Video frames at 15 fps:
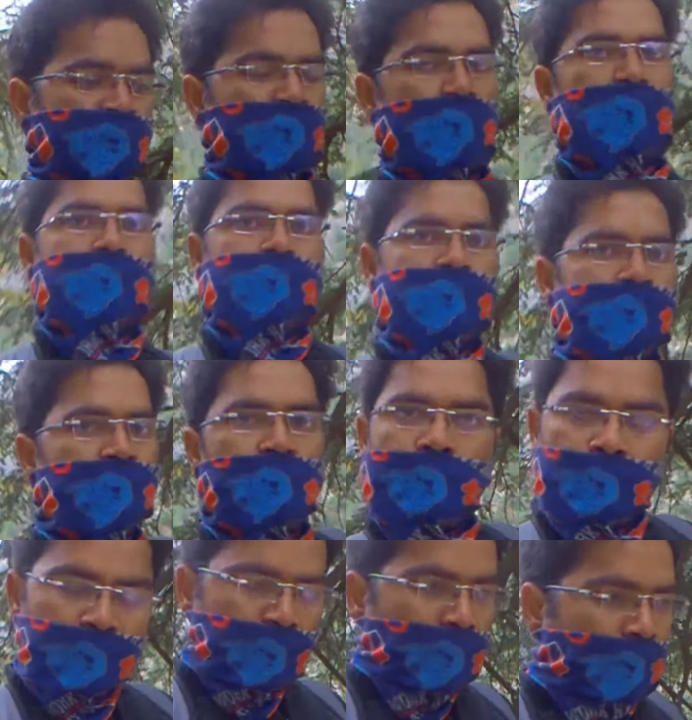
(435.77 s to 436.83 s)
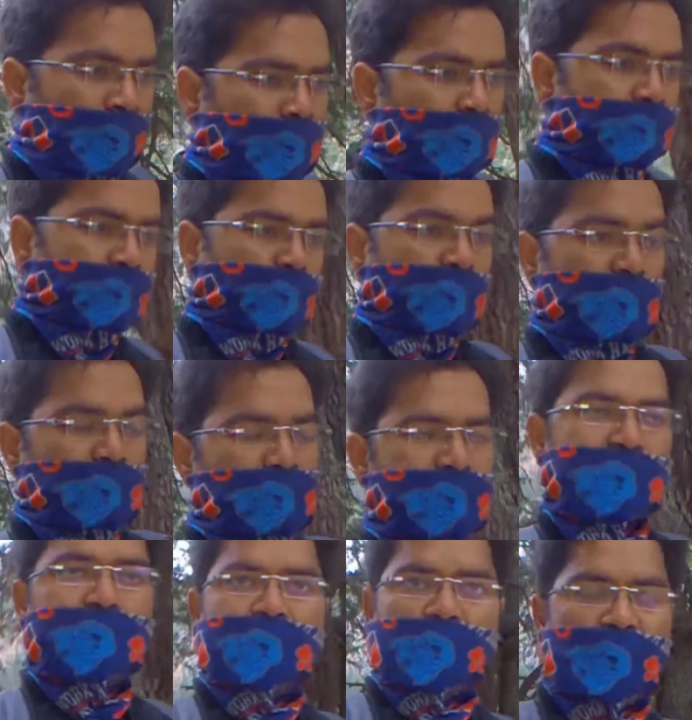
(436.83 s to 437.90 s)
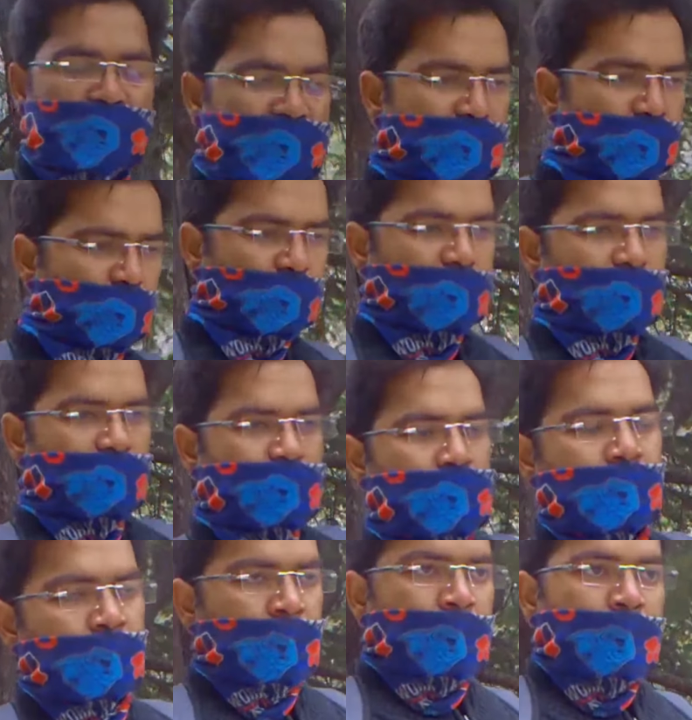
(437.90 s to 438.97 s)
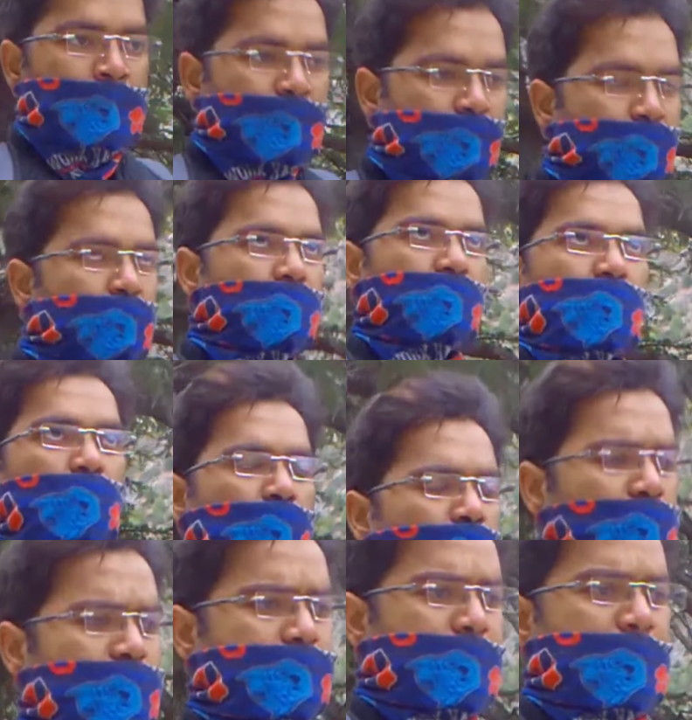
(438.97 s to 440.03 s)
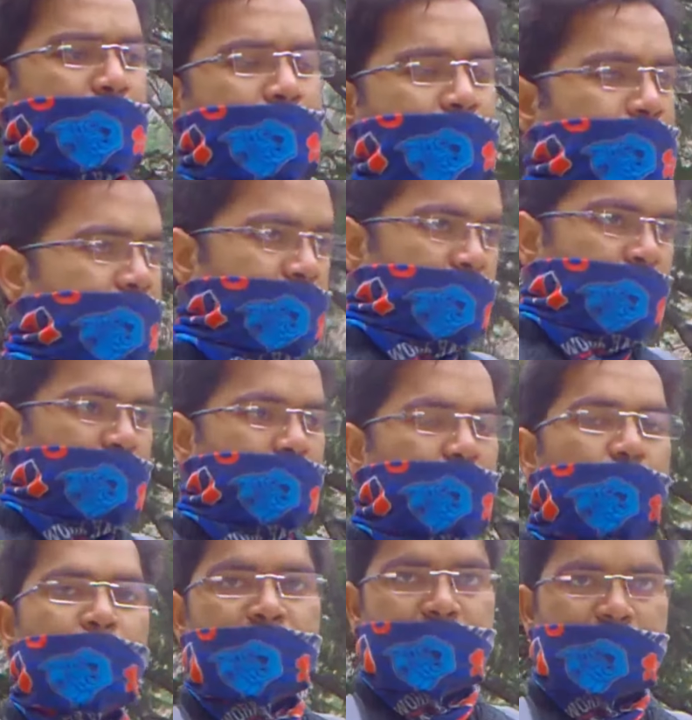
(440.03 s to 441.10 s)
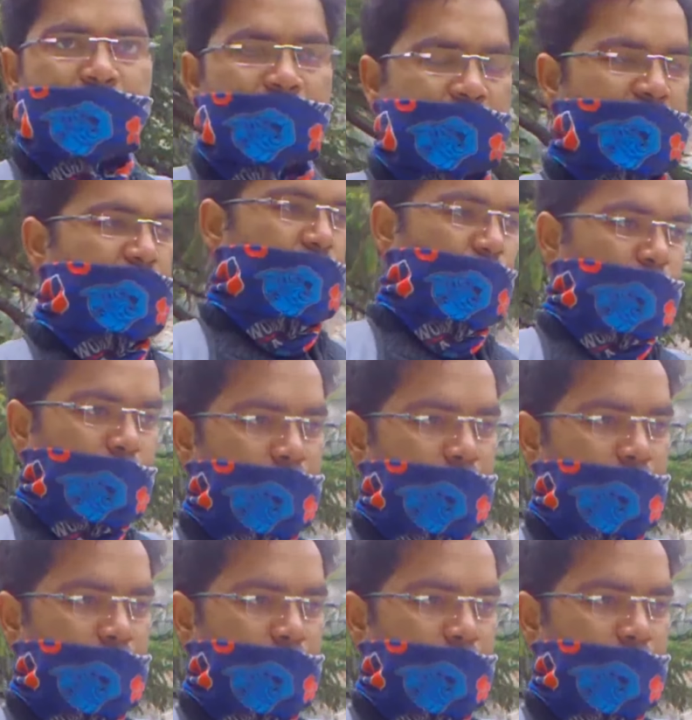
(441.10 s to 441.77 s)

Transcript: भिजवाएगी और वो काफ़ी ज़्यादा कॉस्टली होगा तो जो लोग ट्रैक करना चाहते हैं मैं सजेस्ट करूँगा